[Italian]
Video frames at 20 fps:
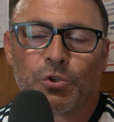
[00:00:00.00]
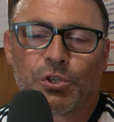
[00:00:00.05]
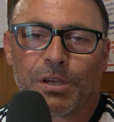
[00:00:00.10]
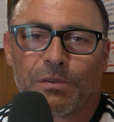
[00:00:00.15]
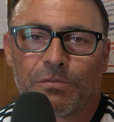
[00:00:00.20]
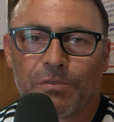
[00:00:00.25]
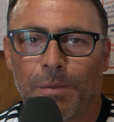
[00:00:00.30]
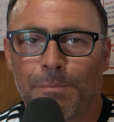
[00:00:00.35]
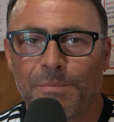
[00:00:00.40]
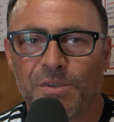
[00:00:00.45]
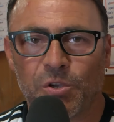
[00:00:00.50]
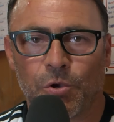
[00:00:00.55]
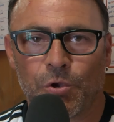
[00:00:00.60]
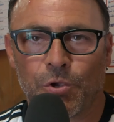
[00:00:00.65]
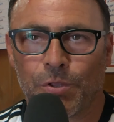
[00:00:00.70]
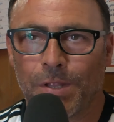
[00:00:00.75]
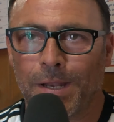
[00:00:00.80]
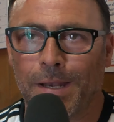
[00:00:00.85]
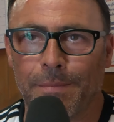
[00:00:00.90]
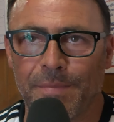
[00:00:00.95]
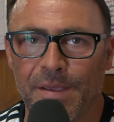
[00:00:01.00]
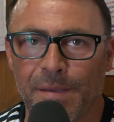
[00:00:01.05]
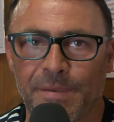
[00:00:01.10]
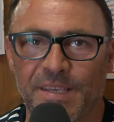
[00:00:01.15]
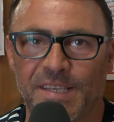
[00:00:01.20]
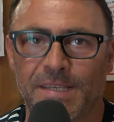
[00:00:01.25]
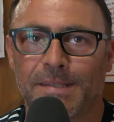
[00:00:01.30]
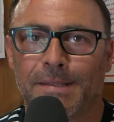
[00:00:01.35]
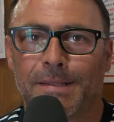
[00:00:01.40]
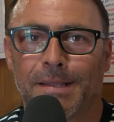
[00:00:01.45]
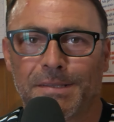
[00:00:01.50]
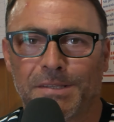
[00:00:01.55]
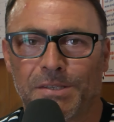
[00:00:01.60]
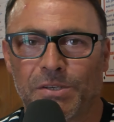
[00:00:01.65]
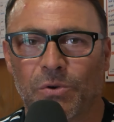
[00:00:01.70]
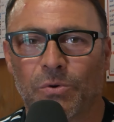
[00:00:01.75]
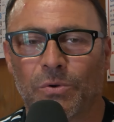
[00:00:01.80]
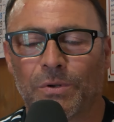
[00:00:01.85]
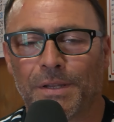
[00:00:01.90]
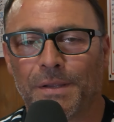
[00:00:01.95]
non certo ha bisogno delle mie
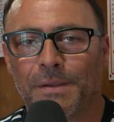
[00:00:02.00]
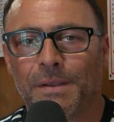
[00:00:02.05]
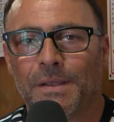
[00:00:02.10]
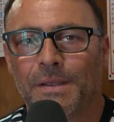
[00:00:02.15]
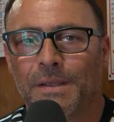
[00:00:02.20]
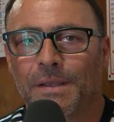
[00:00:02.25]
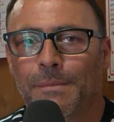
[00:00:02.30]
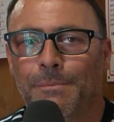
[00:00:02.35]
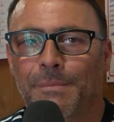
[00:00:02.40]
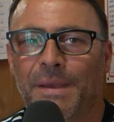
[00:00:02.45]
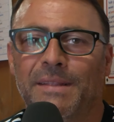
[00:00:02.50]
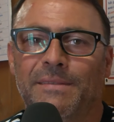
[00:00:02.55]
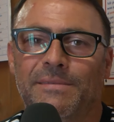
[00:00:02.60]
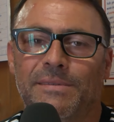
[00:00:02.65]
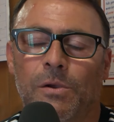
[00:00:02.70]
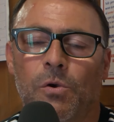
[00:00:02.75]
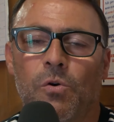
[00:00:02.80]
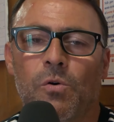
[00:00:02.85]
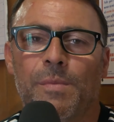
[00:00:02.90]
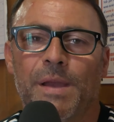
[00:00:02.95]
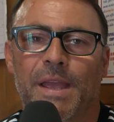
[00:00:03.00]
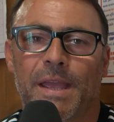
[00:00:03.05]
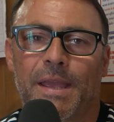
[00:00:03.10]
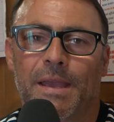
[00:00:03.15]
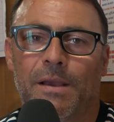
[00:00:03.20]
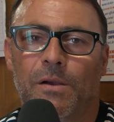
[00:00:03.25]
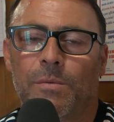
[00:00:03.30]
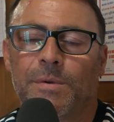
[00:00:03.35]
presentazioni, mentre come,